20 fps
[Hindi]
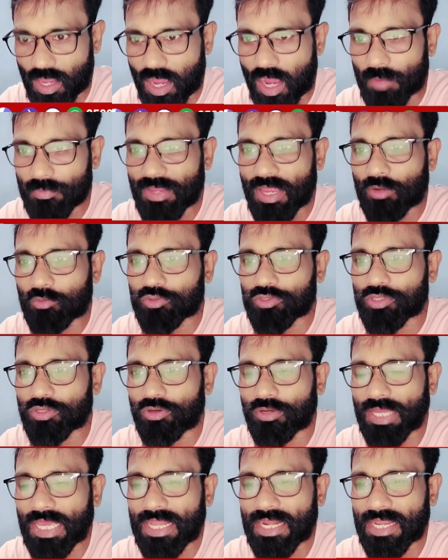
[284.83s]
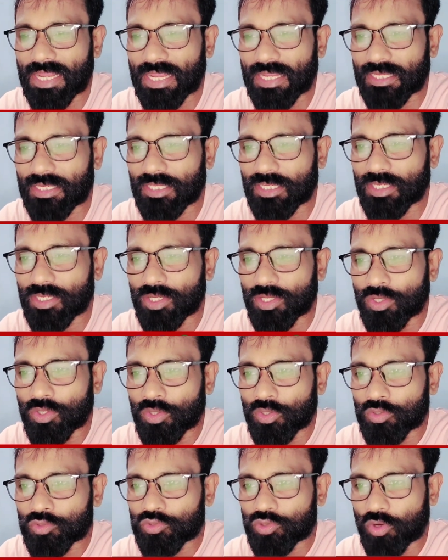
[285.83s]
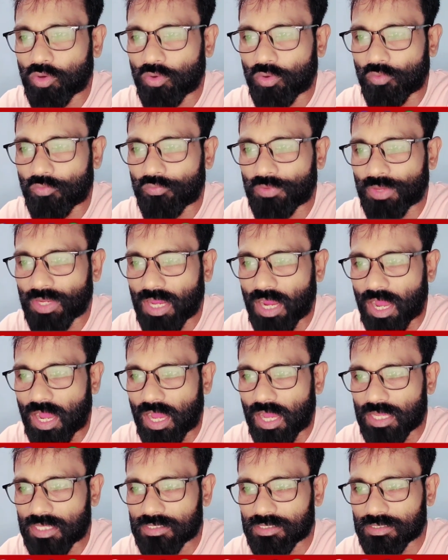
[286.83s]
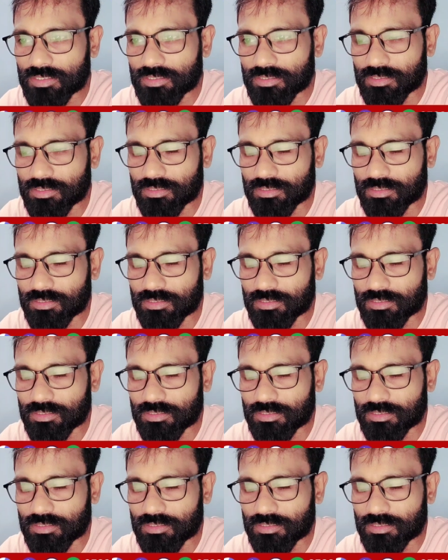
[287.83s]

अब यहां कुछ लोग कह रहे हैं कि जो विकास